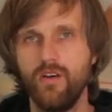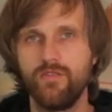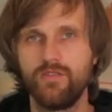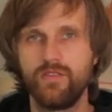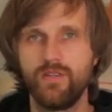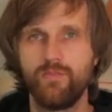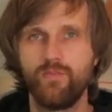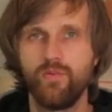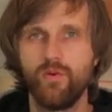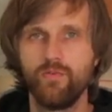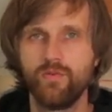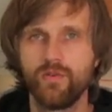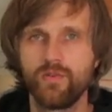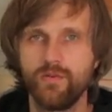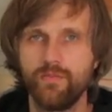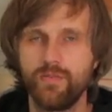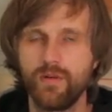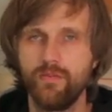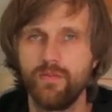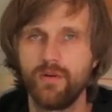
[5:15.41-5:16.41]
Все
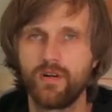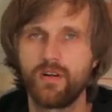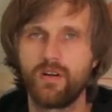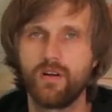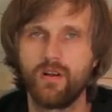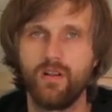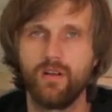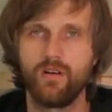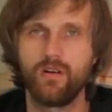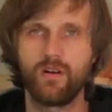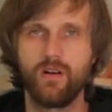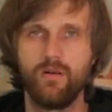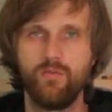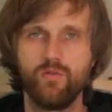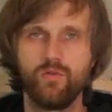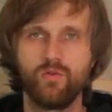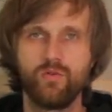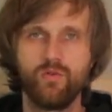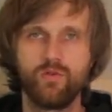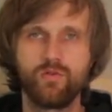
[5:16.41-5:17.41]
помнят, например,
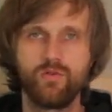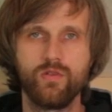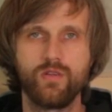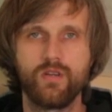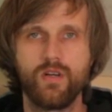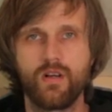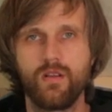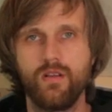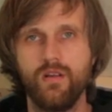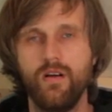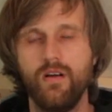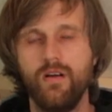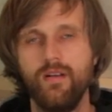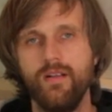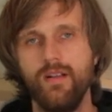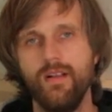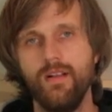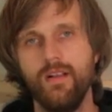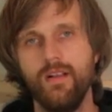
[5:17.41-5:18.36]
хромую лошадь, когда